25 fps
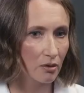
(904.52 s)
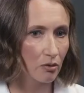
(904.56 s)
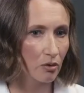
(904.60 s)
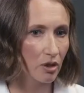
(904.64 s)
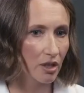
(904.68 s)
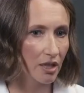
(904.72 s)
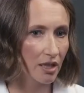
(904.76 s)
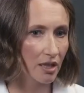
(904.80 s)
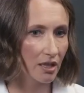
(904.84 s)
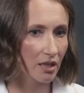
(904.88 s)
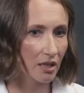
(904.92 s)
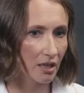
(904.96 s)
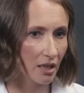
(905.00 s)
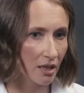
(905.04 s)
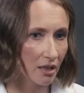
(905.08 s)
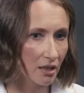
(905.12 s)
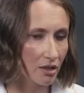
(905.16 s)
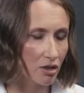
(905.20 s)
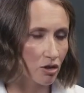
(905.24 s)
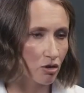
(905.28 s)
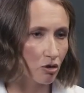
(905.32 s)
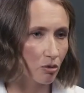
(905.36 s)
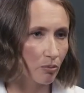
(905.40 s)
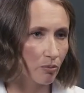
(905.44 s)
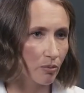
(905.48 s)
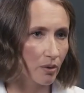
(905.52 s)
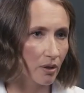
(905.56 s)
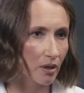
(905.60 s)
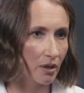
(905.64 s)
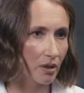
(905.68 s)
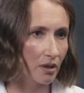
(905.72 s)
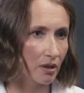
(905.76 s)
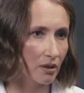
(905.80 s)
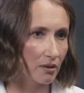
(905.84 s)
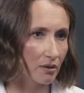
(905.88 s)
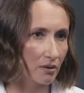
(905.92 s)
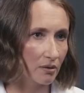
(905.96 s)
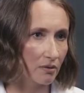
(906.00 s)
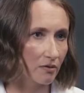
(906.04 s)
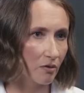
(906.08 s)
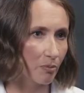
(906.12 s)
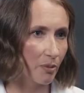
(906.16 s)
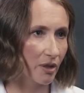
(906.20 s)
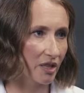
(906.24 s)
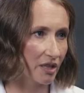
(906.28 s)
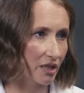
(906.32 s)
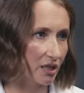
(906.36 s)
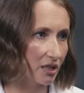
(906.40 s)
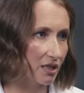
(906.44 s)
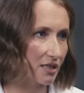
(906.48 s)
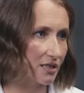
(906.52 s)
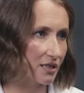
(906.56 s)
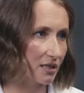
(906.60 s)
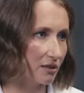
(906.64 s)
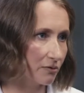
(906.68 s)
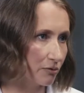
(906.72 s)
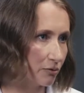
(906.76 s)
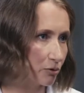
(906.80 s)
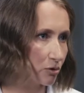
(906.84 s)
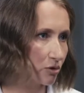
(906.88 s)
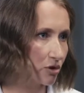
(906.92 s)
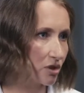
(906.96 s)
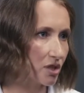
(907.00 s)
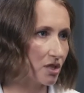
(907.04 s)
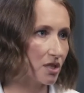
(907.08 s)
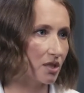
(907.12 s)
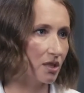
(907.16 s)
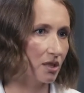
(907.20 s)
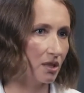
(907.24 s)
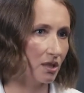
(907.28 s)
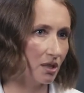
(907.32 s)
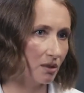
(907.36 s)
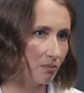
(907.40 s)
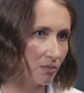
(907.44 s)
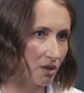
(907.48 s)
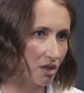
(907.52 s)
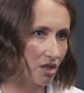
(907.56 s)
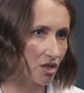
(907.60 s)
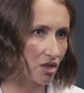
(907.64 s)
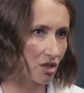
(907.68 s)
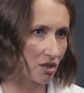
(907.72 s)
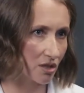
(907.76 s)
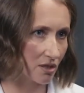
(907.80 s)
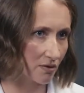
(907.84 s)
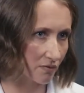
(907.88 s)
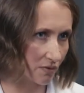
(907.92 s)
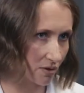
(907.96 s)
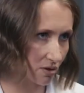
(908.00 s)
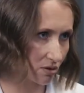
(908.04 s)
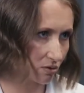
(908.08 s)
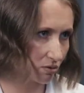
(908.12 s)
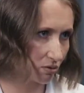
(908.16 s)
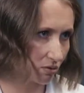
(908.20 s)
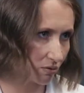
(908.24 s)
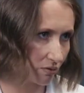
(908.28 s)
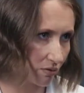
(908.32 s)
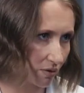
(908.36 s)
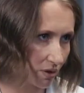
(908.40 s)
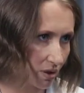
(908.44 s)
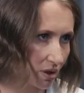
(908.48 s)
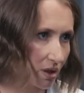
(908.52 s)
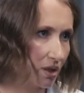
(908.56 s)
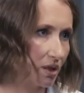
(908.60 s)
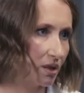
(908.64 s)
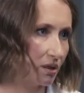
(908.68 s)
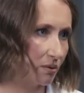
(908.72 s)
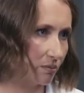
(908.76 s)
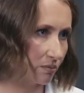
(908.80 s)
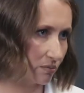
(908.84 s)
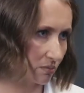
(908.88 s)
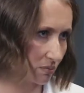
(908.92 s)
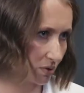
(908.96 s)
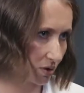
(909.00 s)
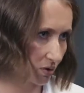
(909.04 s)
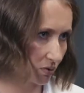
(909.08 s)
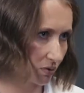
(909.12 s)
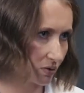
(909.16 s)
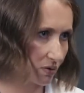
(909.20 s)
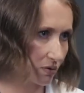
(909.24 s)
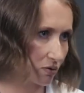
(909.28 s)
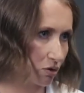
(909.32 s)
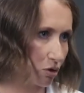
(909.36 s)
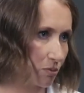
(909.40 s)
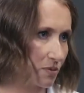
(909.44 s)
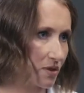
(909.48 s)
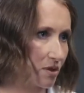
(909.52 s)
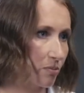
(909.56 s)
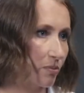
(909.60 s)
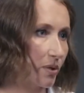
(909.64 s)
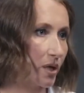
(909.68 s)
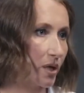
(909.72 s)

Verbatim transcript: ролики так, чтобы э, выполнялась и функция имиджа связного, и, собственно,